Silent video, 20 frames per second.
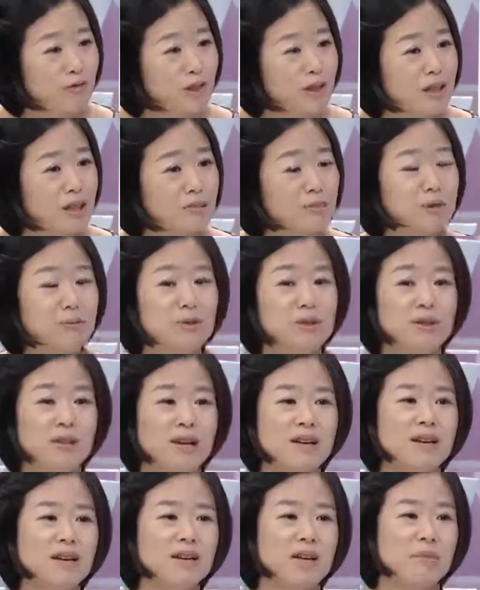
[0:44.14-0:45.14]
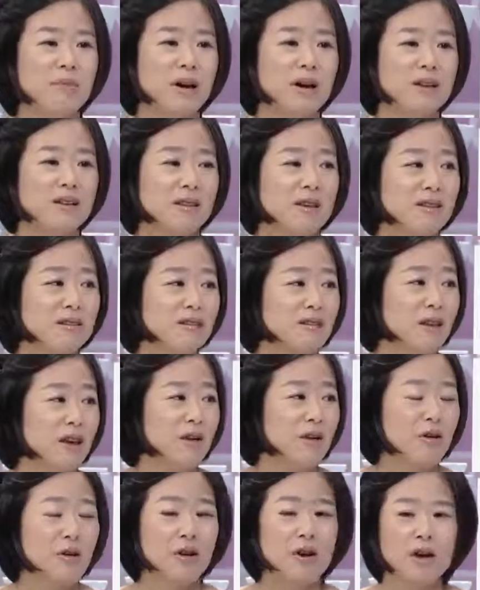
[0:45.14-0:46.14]
우리 그 부분을 생각해 봐야
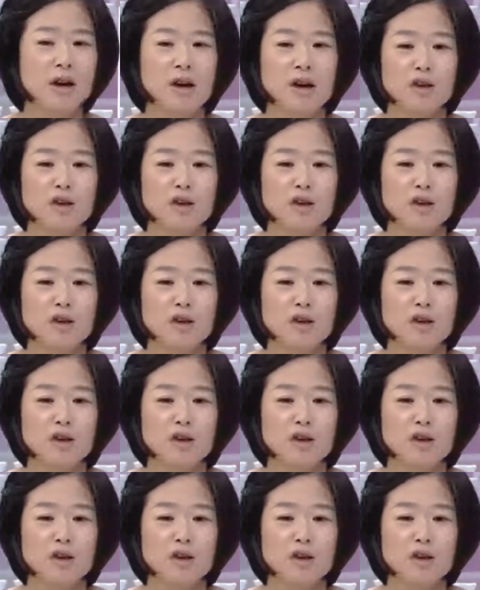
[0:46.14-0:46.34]
되는데요. 네.